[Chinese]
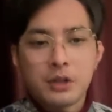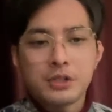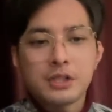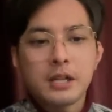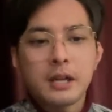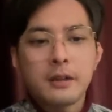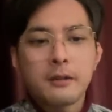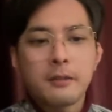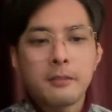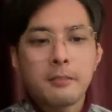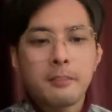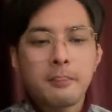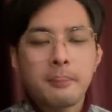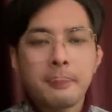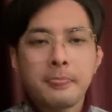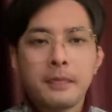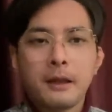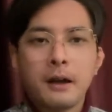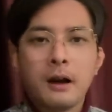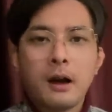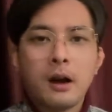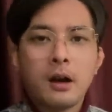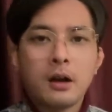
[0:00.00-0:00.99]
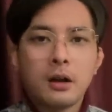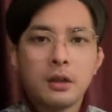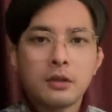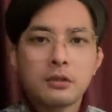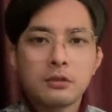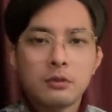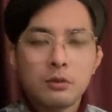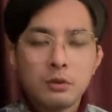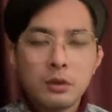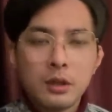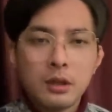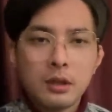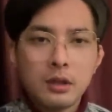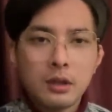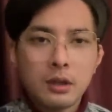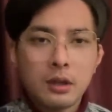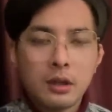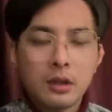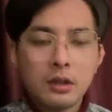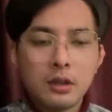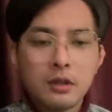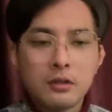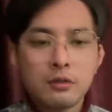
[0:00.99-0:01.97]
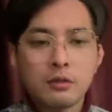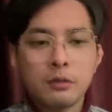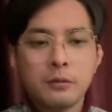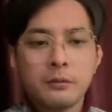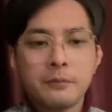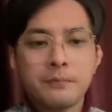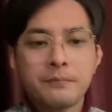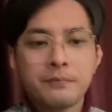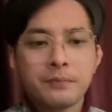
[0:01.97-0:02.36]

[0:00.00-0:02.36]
现啊和认和认怂，